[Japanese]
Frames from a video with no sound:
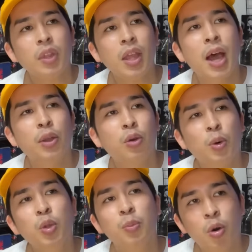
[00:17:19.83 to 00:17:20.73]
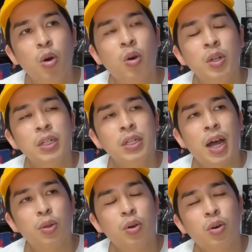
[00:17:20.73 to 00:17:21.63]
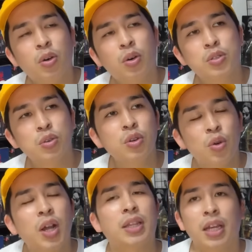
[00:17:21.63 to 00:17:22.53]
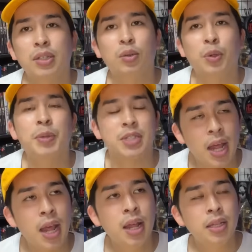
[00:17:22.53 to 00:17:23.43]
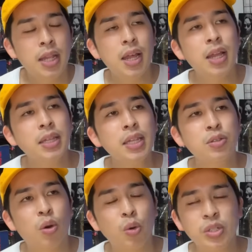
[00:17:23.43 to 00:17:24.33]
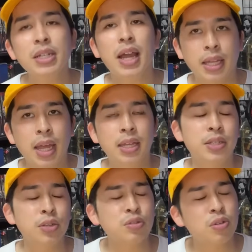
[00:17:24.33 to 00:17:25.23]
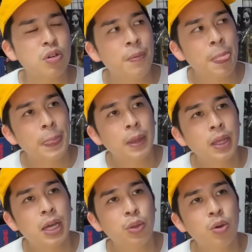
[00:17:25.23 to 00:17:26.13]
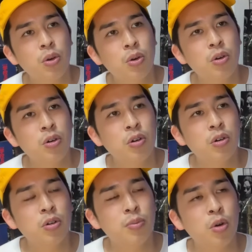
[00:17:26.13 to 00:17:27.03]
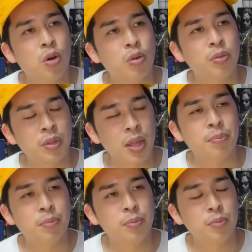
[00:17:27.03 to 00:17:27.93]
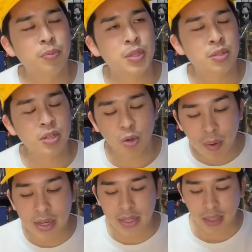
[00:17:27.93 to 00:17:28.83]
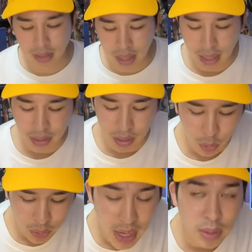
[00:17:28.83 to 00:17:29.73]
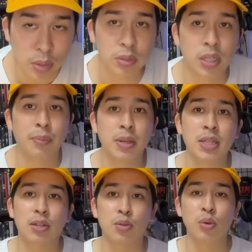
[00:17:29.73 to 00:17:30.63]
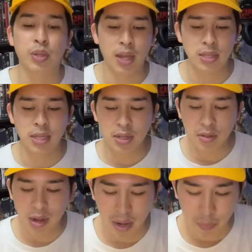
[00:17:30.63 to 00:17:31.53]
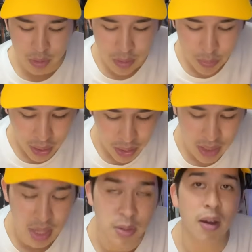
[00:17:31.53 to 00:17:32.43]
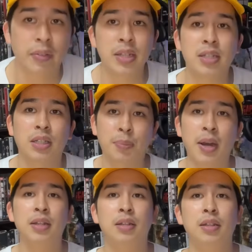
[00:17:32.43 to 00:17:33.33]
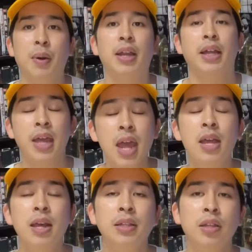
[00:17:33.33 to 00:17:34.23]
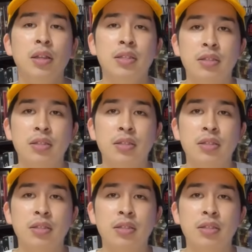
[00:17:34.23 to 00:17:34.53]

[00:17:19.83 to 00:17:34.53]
あの、ものも、あのー、すごく良かったなと思いますね。で、ただそのオチがね、一応その、あのー、もうね、水に飲まれちゃって、だからこのタイトルってのはまさにそうで、セーヌ川、あ、もう全部があれセーヌ川になっちゃったパリ、パリがね。で、